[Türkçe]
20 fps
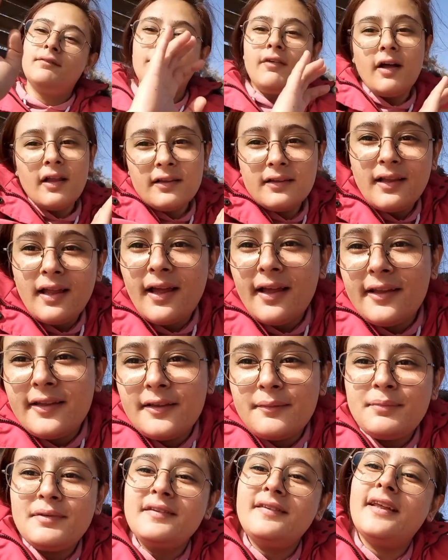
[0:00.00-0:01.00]

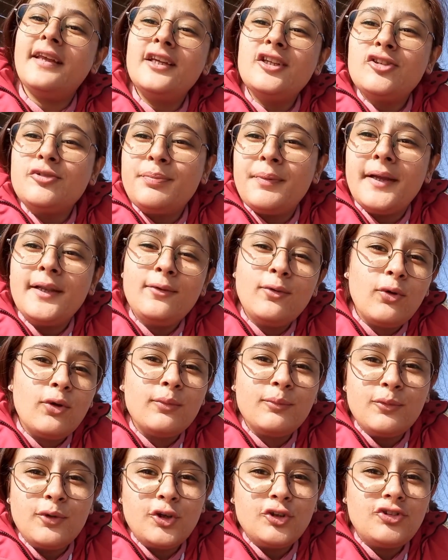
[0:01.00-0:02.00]
Vallahi bize hiç belli
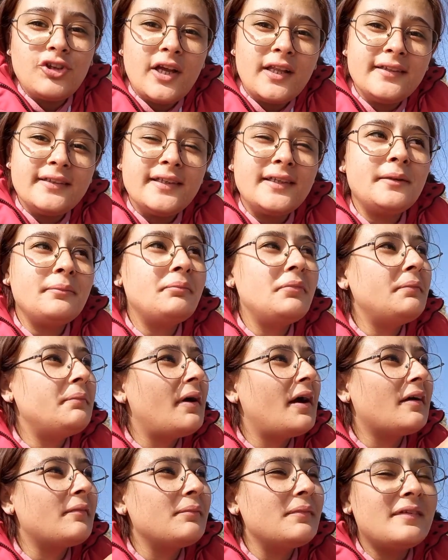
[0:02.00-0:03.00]
olmuyor canlarım. Bir
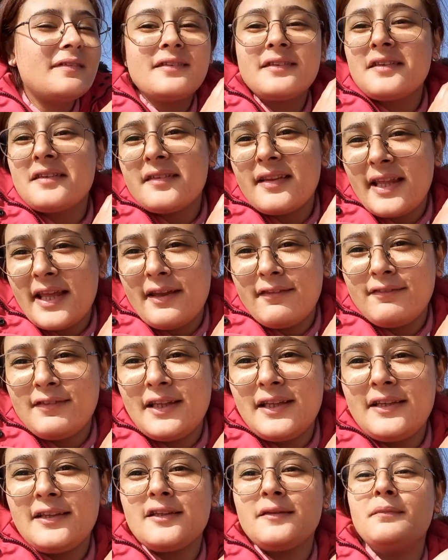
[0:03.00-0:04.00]
bakmışsınız
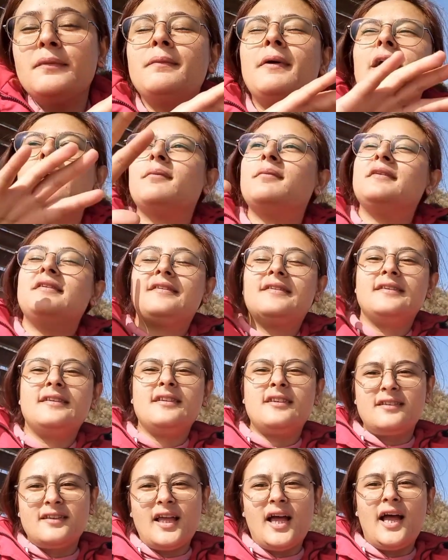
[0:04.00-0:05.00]
evdeyiz, bir
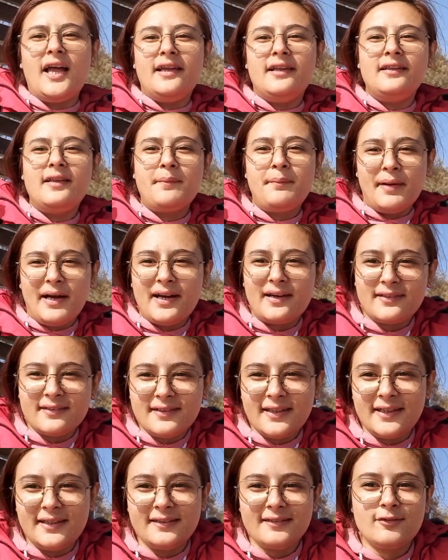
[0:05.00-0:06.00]
bakmışsınız sahilde
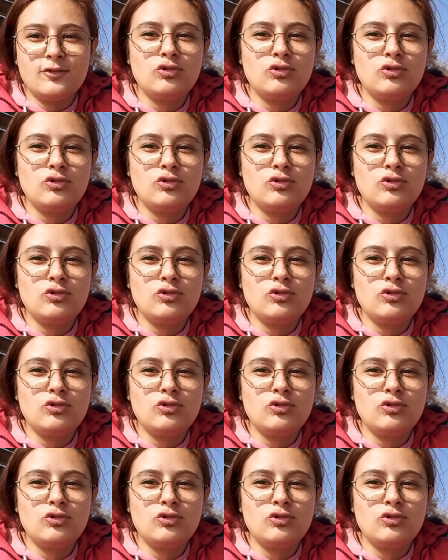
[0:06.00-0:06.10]
parktayız.